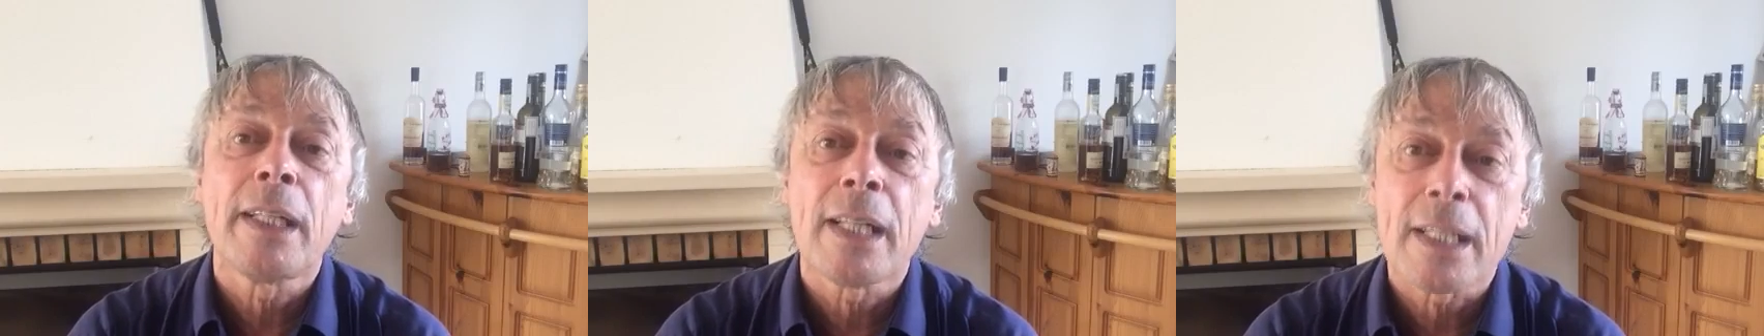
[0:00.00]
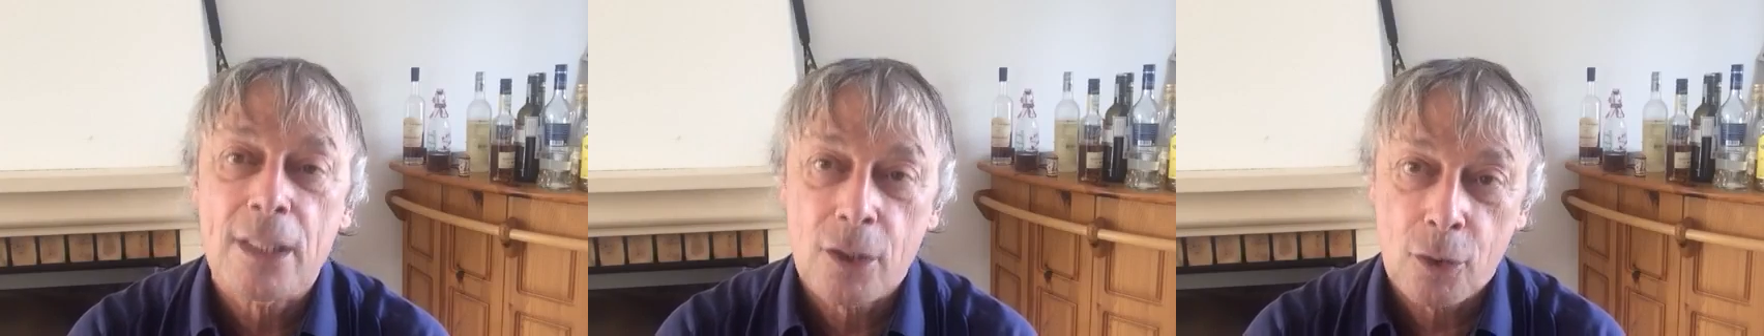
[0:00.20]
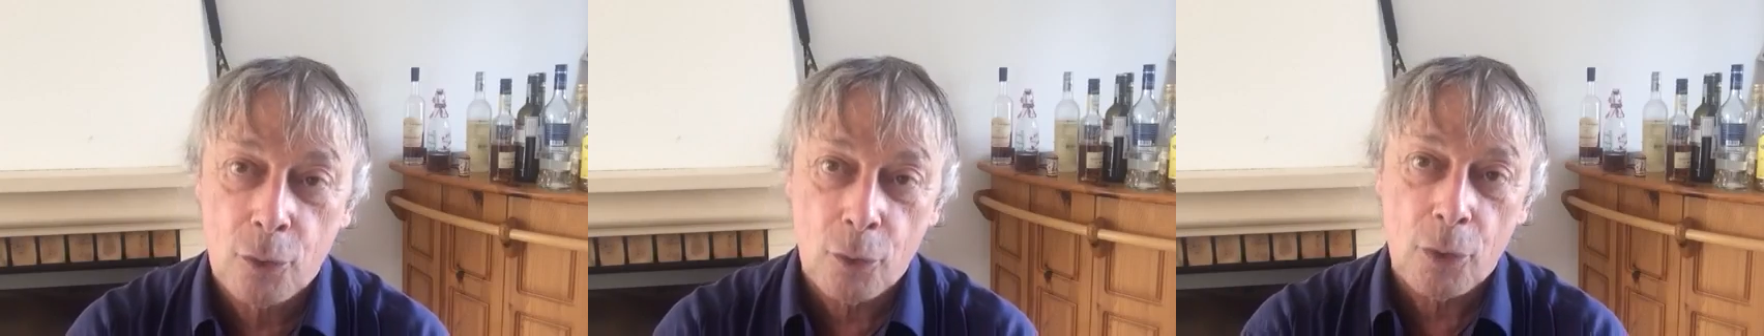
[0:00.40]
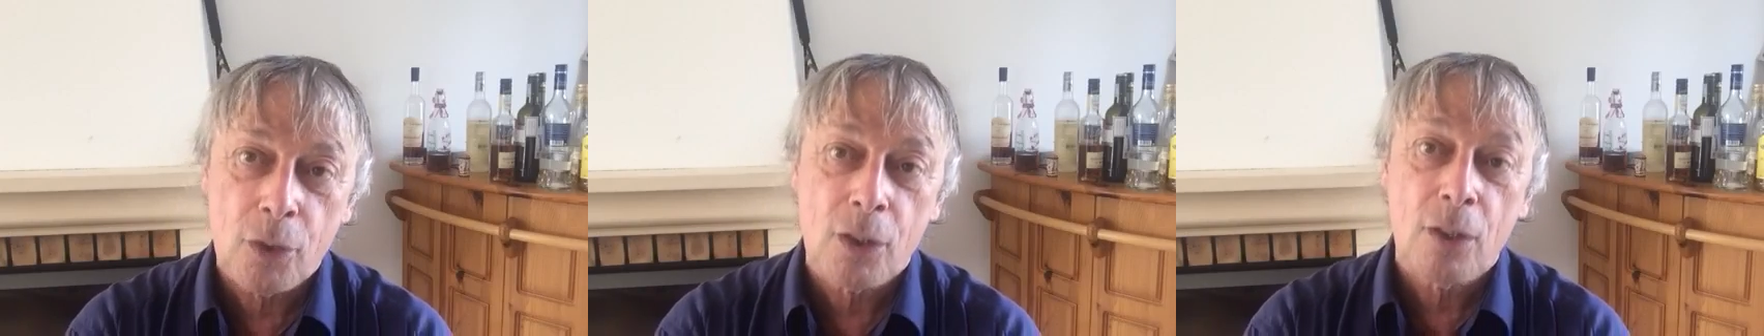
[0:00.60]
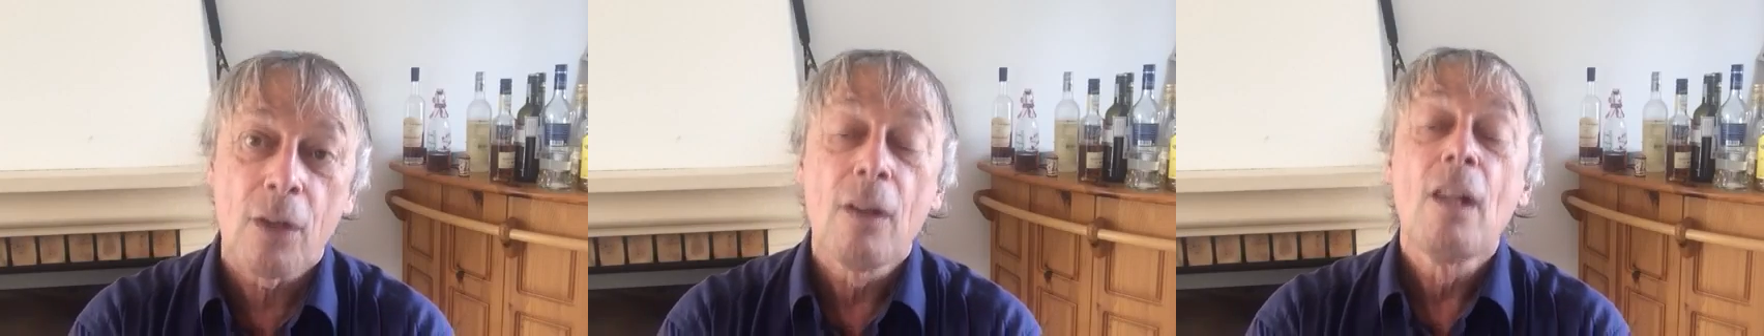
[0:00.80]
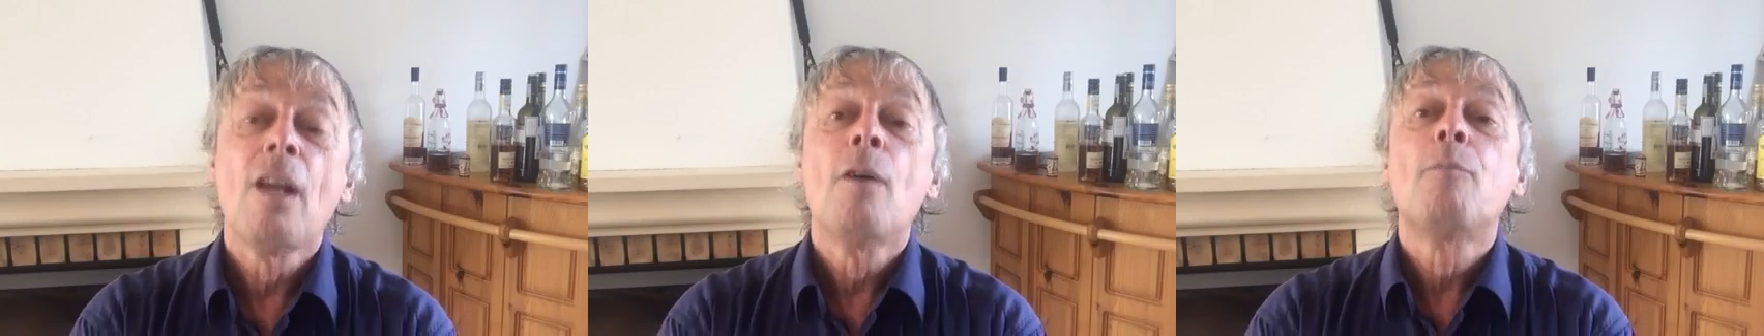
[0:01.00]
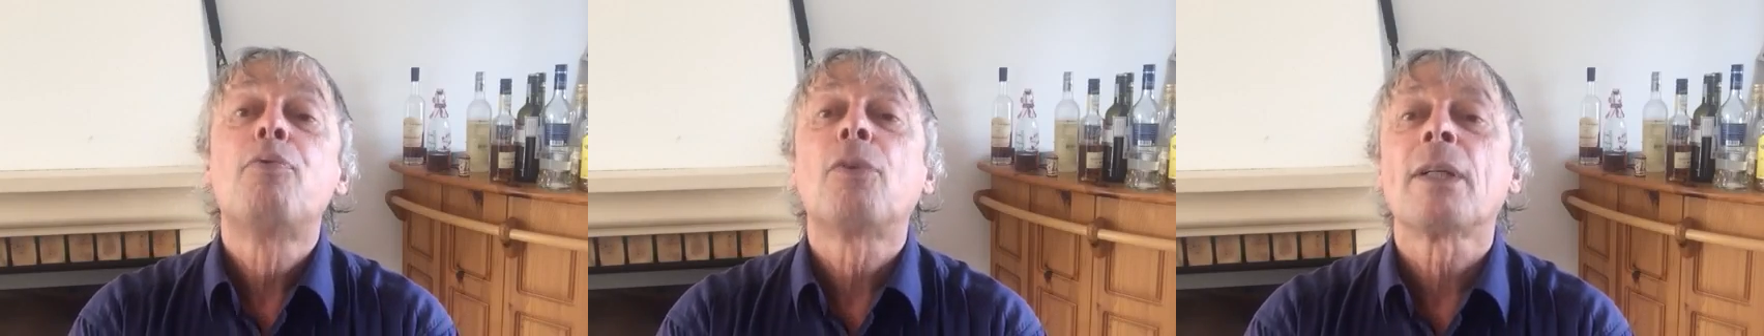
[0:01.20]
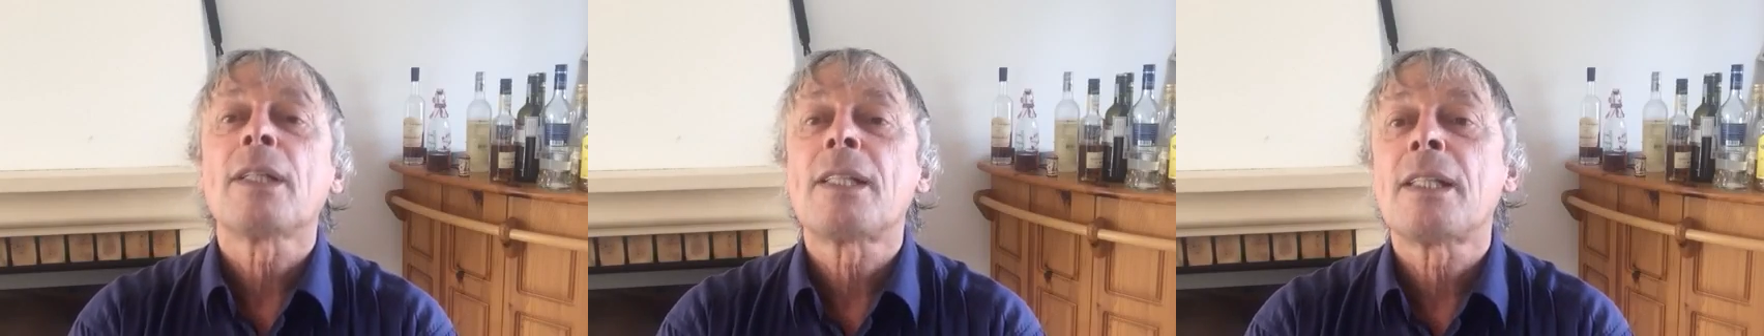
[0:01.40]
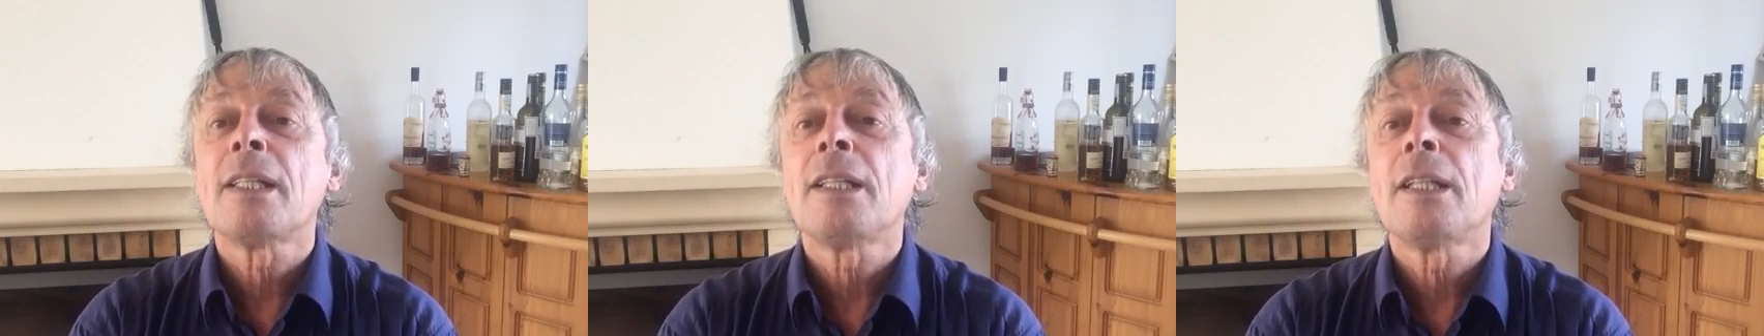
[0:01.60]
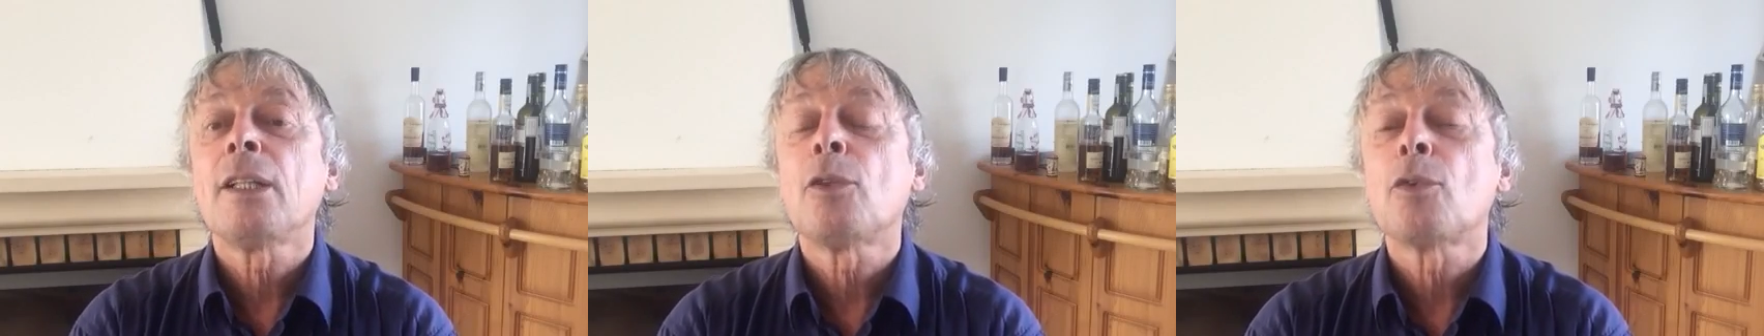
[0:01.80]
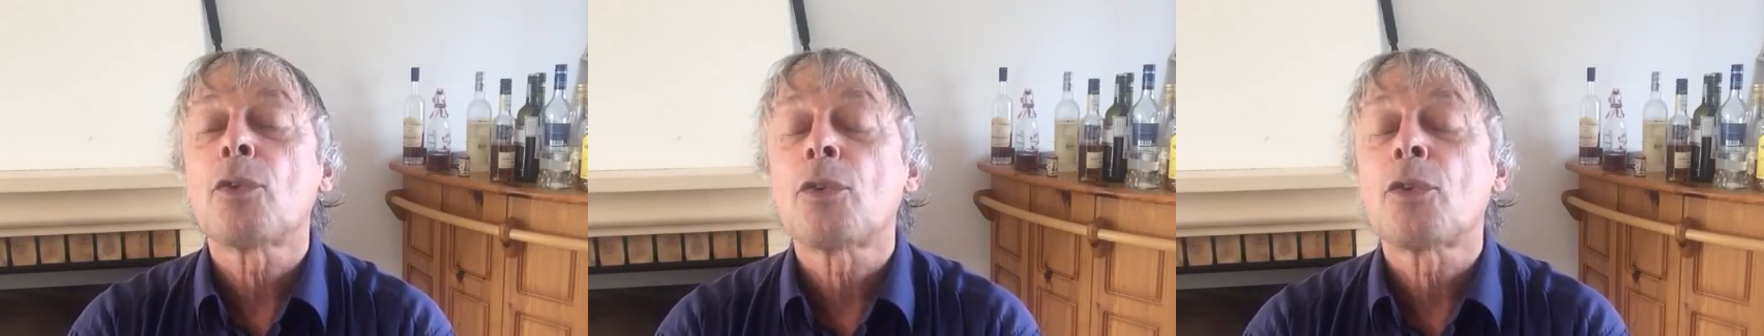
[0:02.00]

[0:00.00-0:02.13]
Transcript: et l'astuce pour essayer de